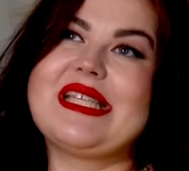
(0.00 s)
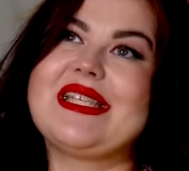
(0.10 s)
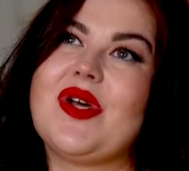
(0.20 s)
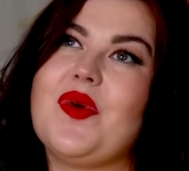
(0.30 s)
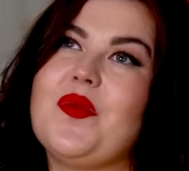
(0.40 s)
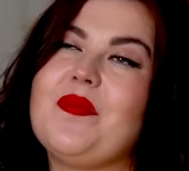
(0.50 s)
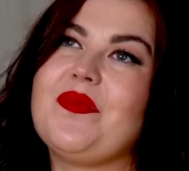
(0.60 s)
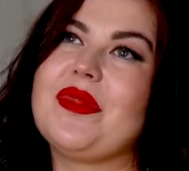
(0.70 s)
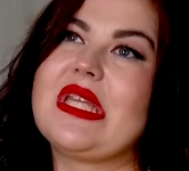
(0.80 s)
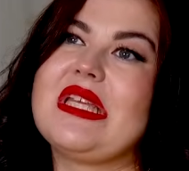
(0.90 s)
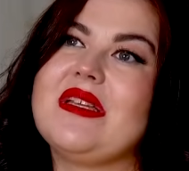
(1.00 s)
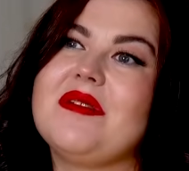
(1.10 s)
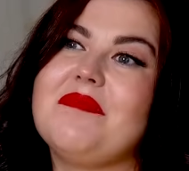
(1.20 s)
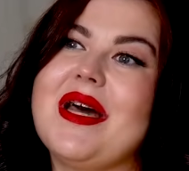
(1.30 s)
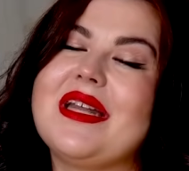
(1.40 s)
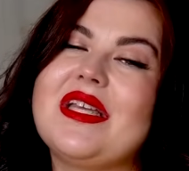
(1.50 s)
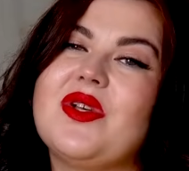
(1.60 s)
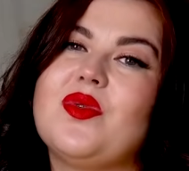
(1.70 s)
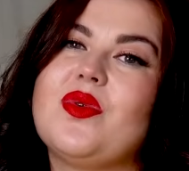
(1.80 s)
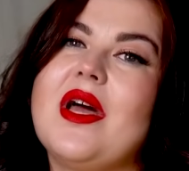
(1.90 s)
są
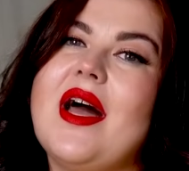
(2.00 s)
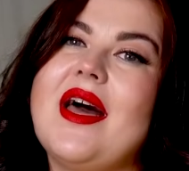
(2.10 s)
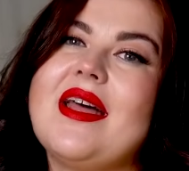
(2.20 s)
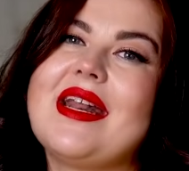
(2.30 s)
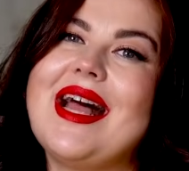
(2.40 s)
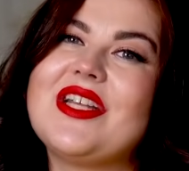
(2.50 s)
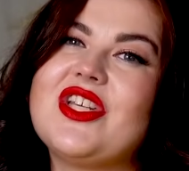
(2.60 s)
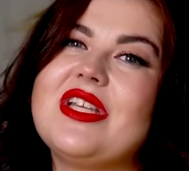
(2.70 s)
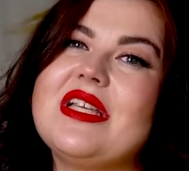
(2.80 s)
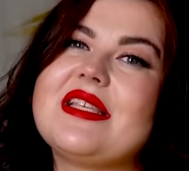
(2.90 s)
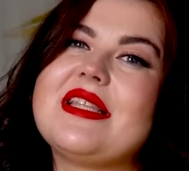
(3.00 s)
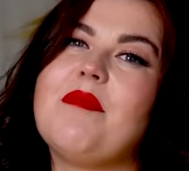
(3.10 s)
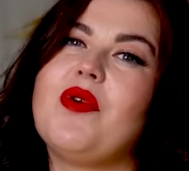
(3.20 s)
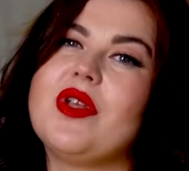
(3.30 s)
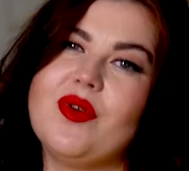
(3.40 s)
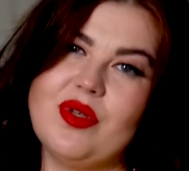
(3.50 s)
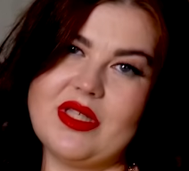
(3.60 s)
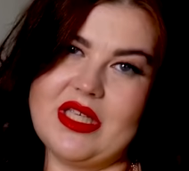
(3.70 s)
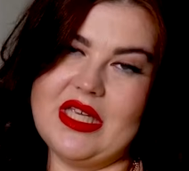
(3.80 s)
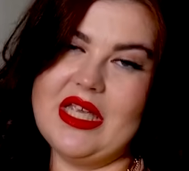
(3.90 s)
marki, która raczej nie jest na moje
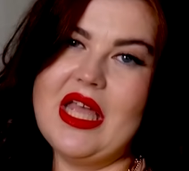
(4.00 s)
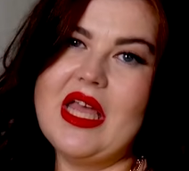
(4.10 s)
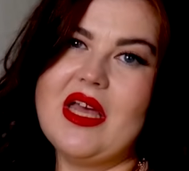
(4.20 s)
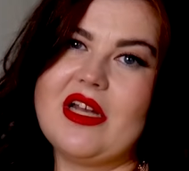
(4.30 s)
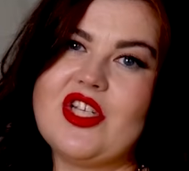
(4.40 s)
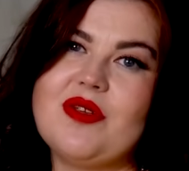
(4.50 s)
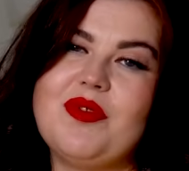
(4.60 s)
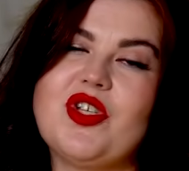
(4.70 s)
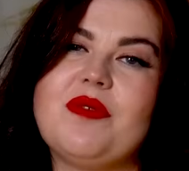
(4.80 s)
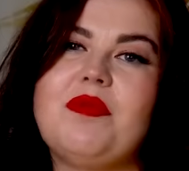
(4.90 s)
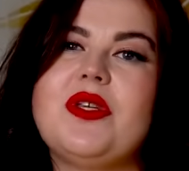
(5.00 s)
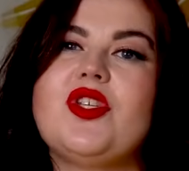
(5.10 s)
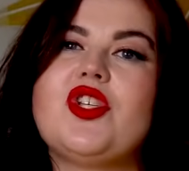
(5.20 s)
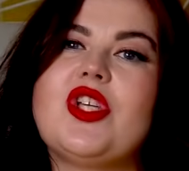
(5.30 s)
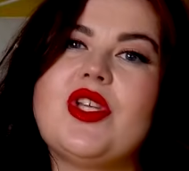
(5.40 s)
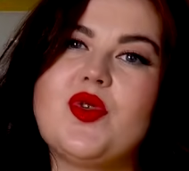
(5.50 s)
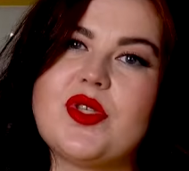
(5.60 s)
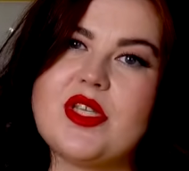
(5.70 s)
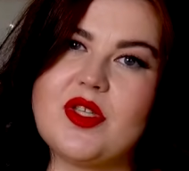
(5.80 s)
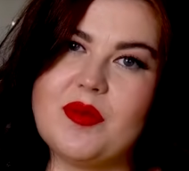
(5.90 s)
łydki, raczej bliżej 50
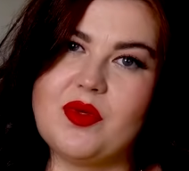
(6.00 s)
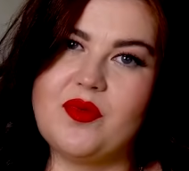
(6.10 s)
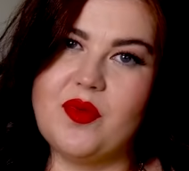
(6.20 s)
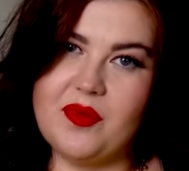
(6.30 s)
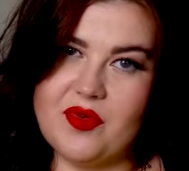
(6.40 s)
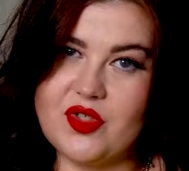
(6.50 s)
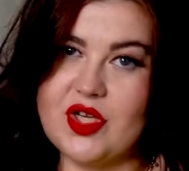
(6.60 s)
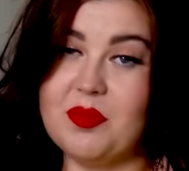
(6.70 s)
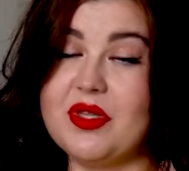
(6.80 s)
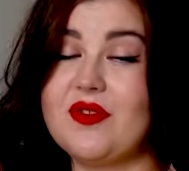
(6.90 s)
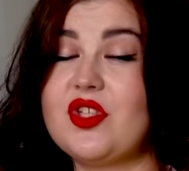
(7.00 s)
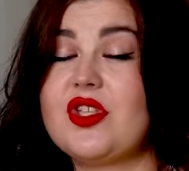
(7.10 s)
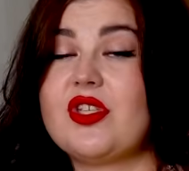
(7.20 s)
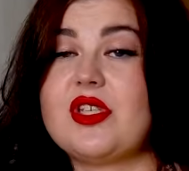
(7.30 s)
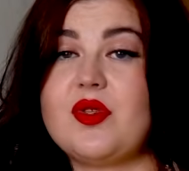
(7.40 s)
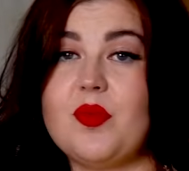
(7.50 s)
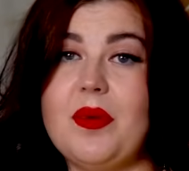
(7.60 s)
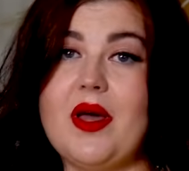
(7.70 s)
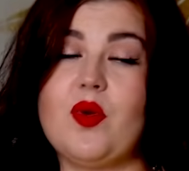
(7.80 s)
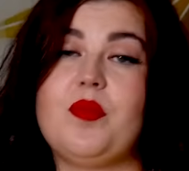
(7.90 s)
cm w obwodzie, albo nawet 40
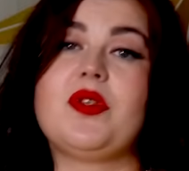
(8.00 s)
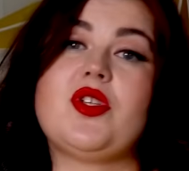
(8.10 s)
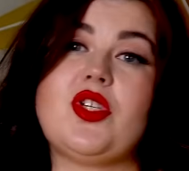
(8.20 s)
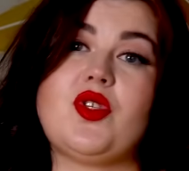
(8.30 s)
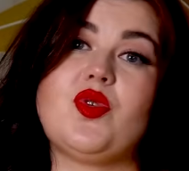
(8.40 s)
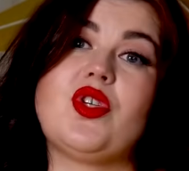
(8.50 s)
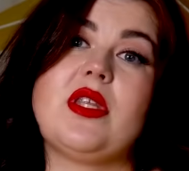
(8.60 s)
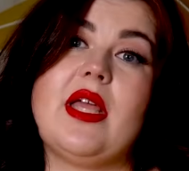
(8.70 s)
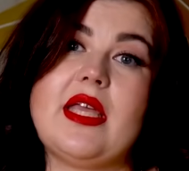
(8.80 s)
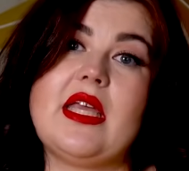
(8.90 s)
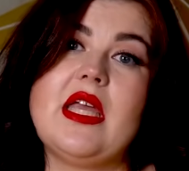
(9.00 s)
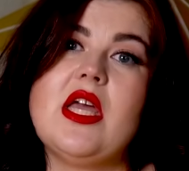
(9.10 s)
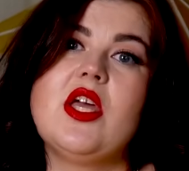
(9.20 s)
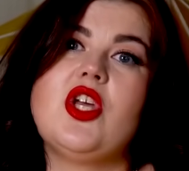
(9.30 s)
paru, 50, czyli takiej